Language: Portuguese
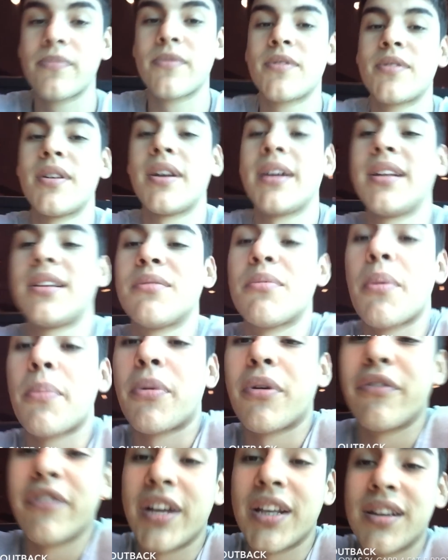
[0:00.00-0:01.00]
Isso aí,
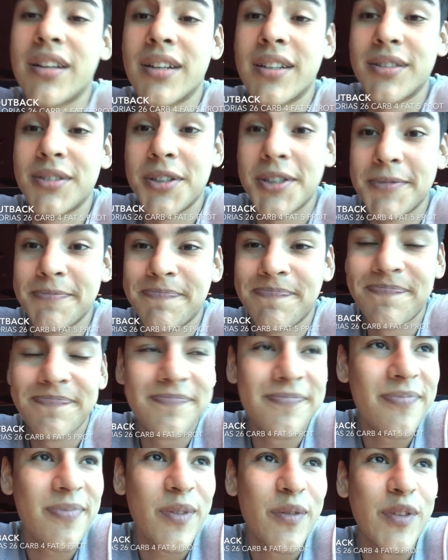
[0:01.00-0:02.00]
aproveitando, né?
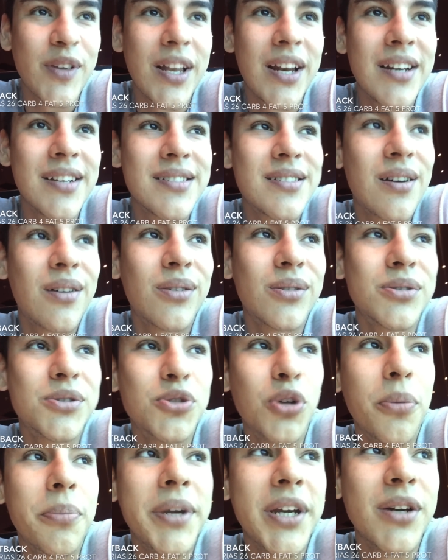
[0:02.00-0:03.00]
Finalizar o
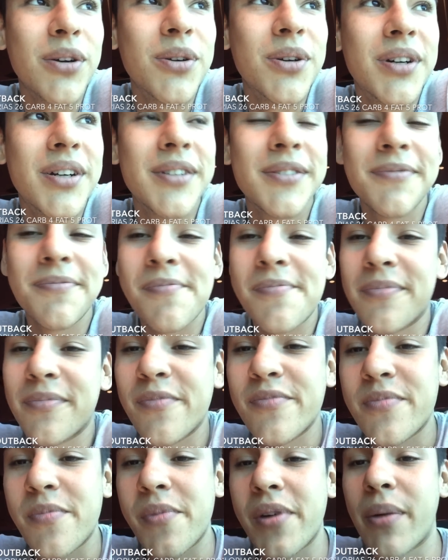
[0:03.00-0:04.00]
domingo.
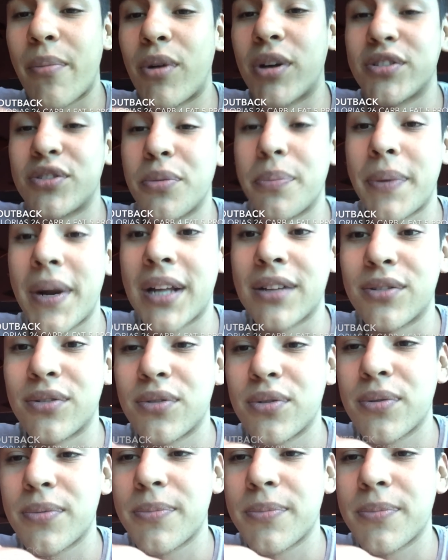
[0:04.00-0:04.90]
Já mostro o prato.